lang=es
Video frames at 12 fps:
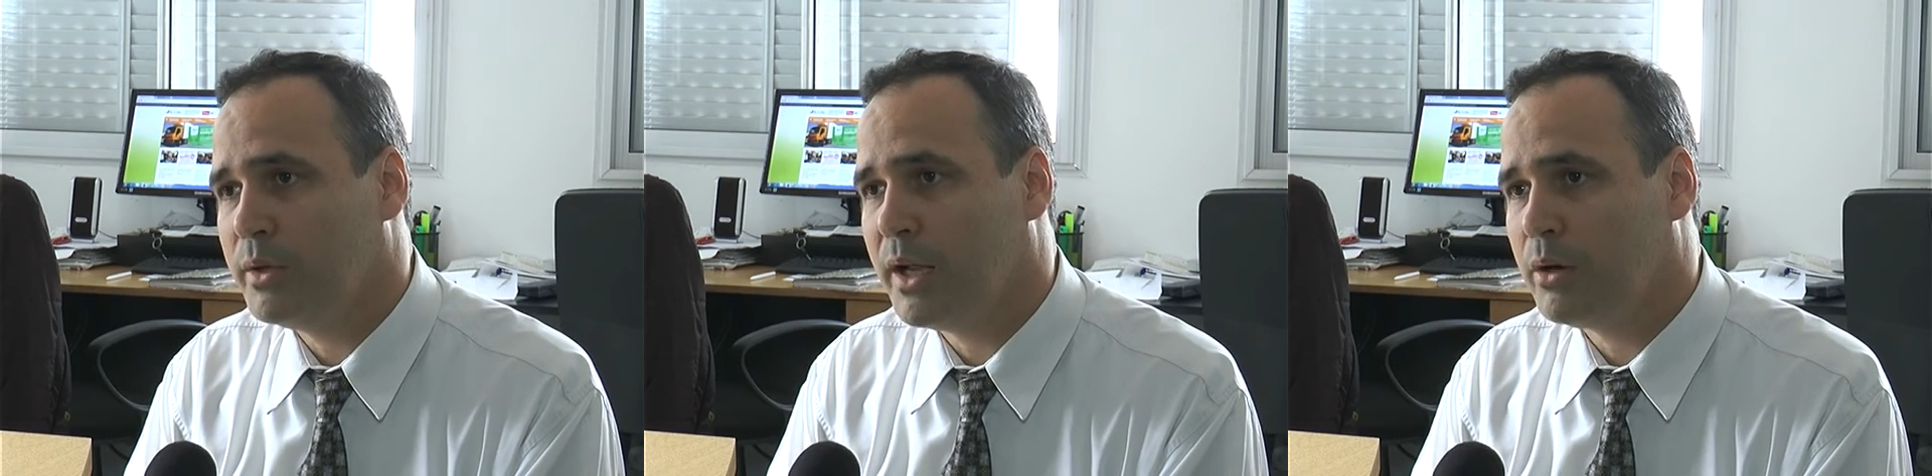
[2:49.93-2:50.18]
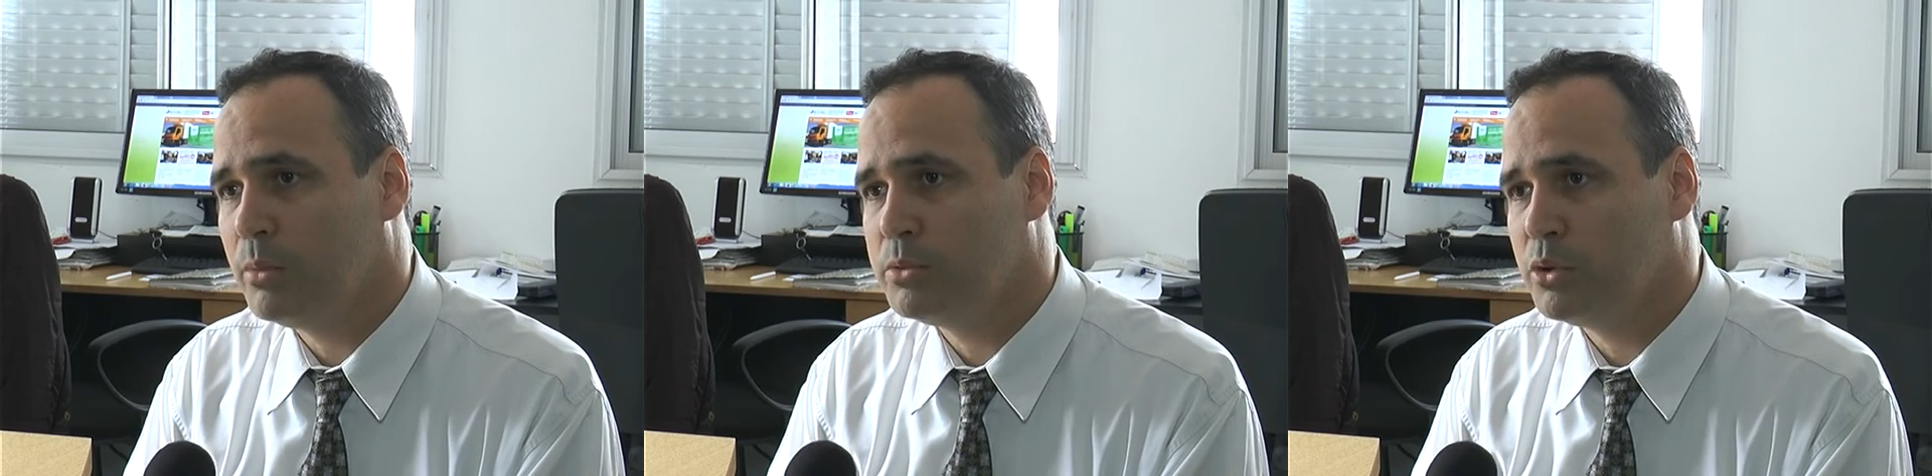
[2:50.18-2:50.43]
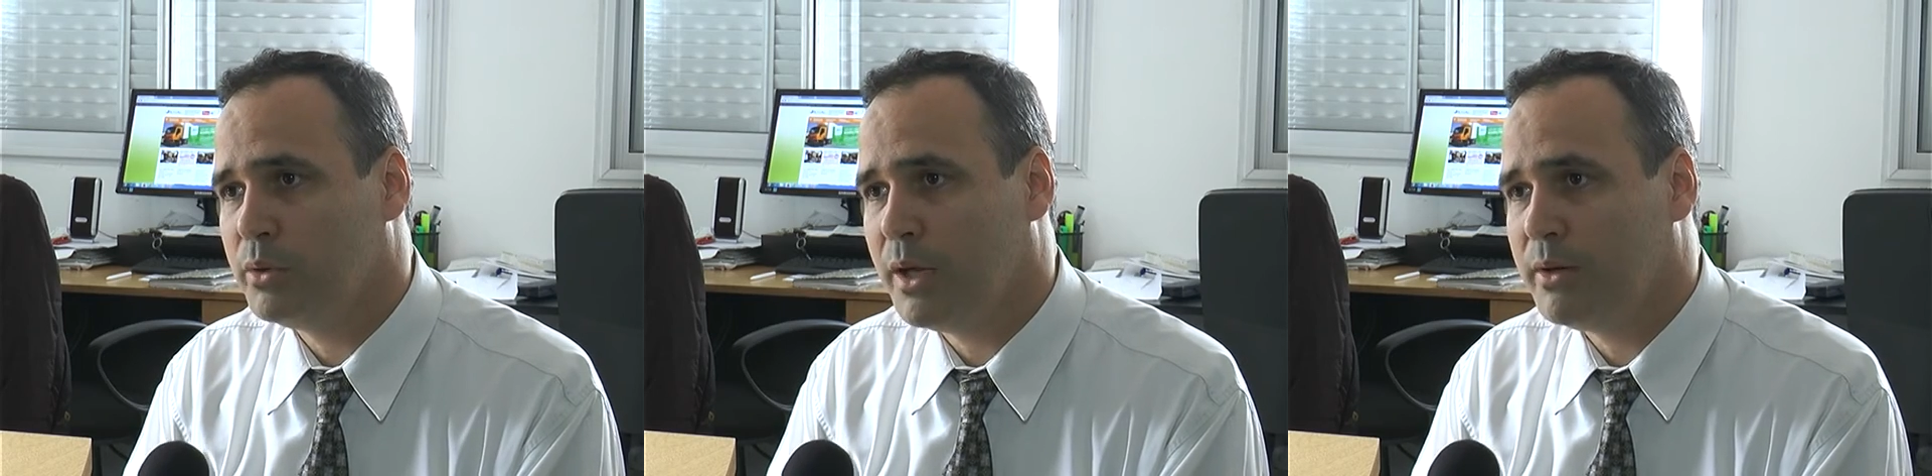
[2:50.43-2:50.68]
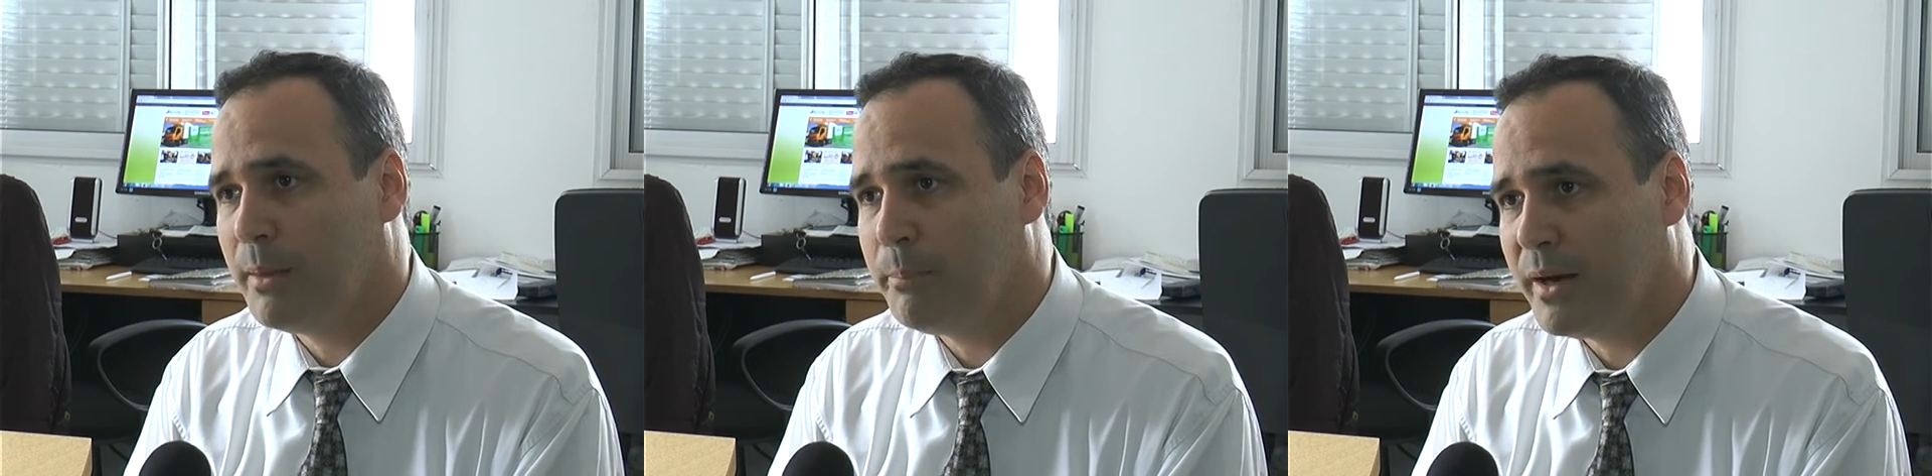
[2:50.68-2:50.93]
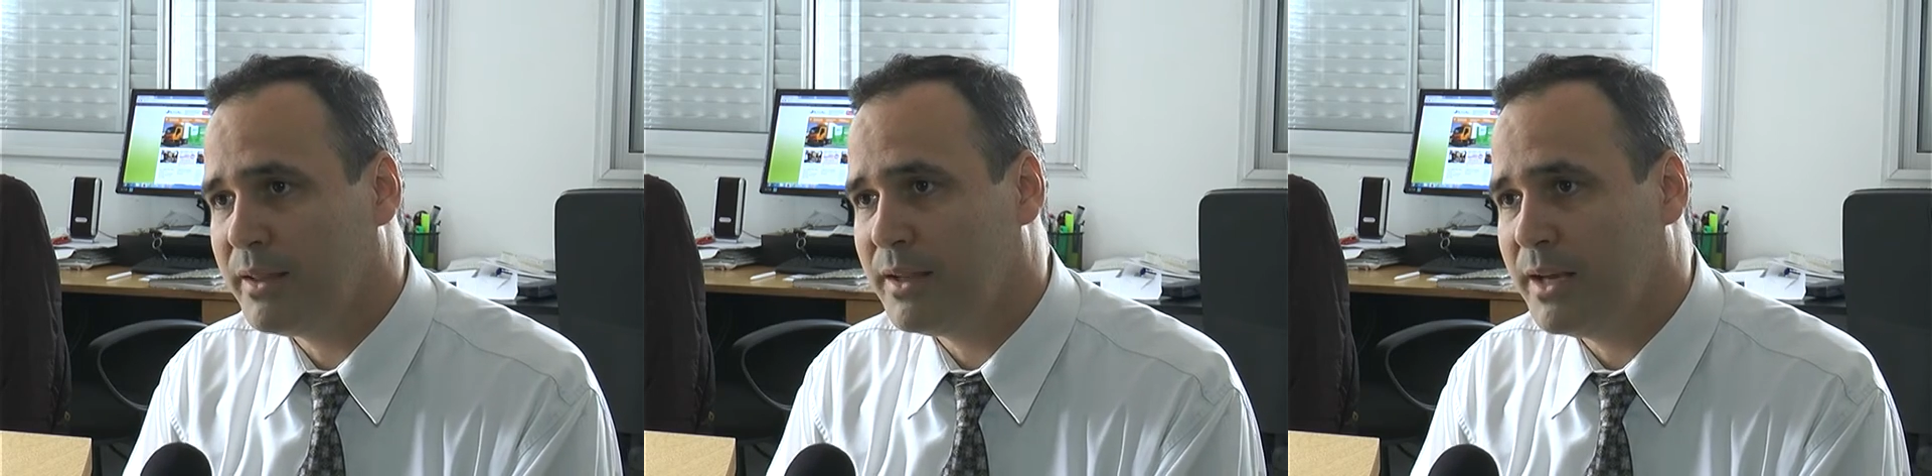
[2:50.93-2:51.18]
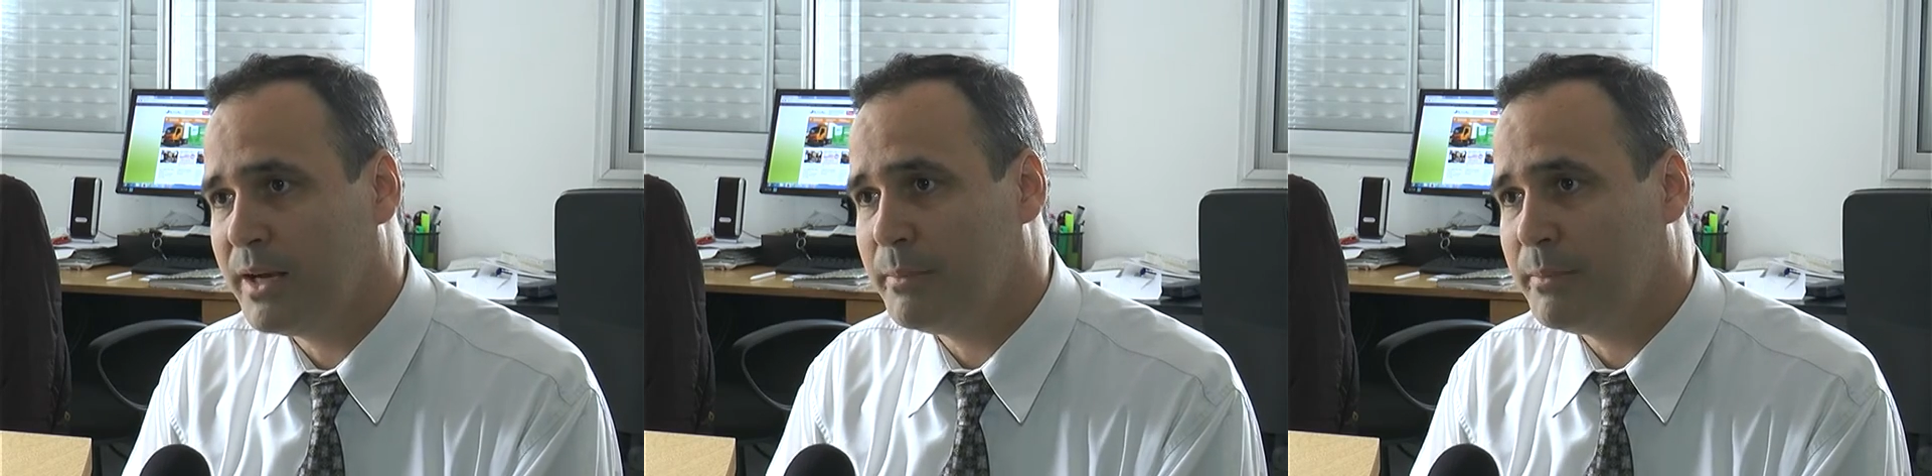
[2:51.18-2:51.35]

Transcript: una ruptura, una pérdida de la